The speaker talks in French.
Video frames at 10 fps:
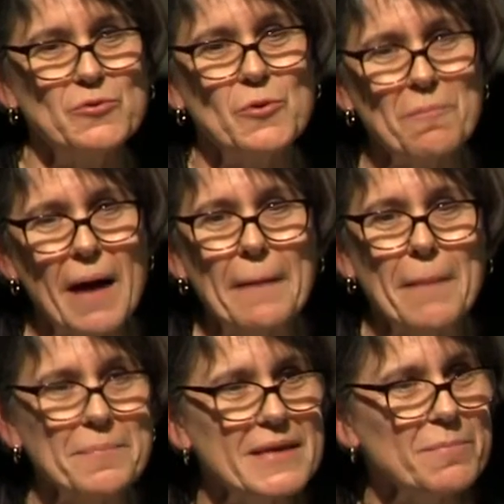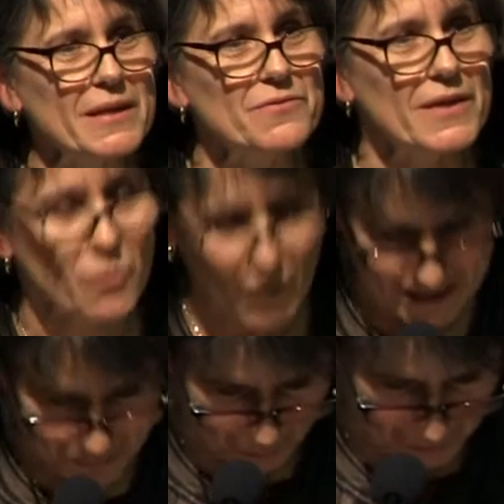D'une part, papier privé
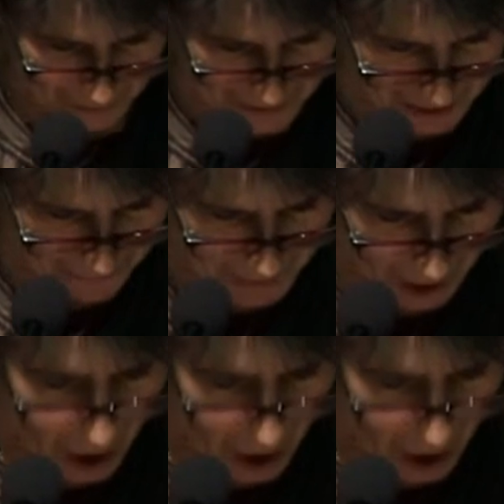correspondance,